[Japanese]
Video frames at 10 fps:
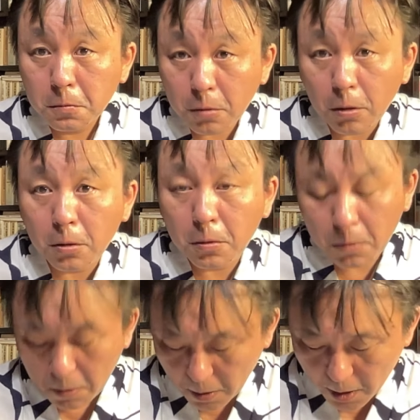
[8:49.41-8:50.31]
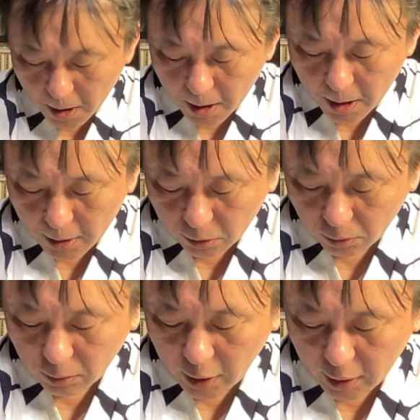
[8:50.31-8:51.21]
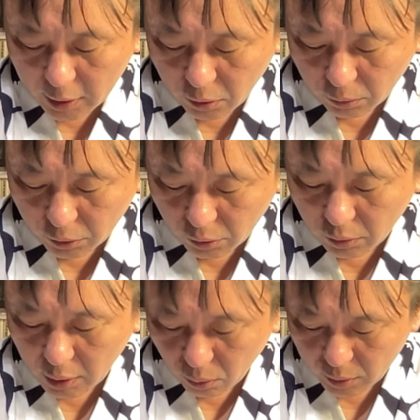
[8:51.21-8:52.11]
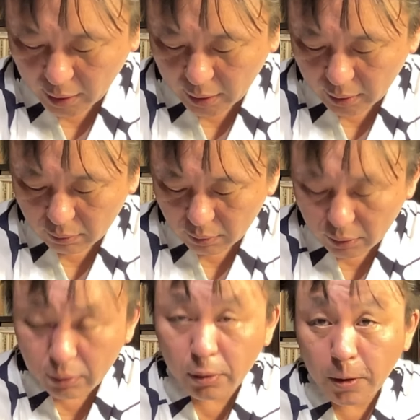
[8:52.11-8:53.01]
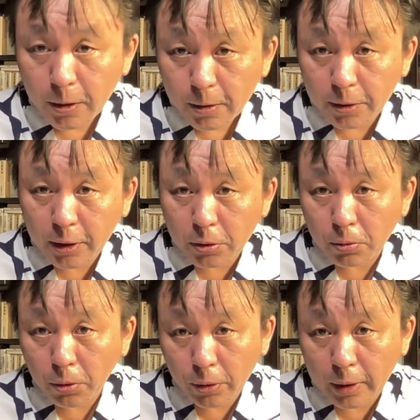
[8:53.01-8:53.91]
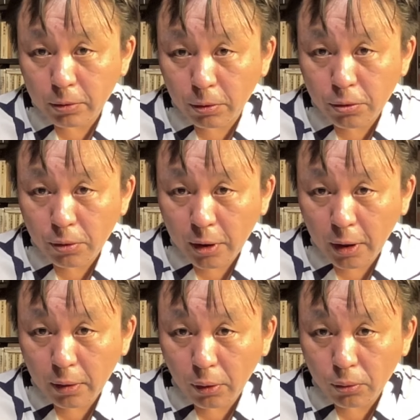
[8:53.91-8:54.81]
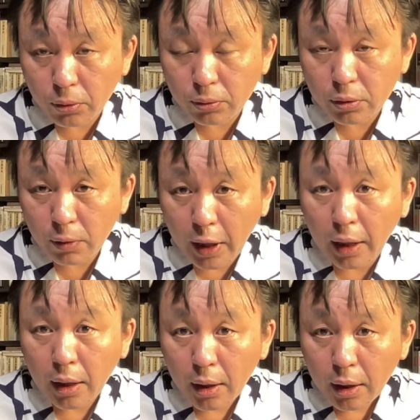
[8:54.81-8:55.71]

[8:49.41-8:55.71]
の、えーえー、移植手術が行われてるんですでしかしこの451件という数字は、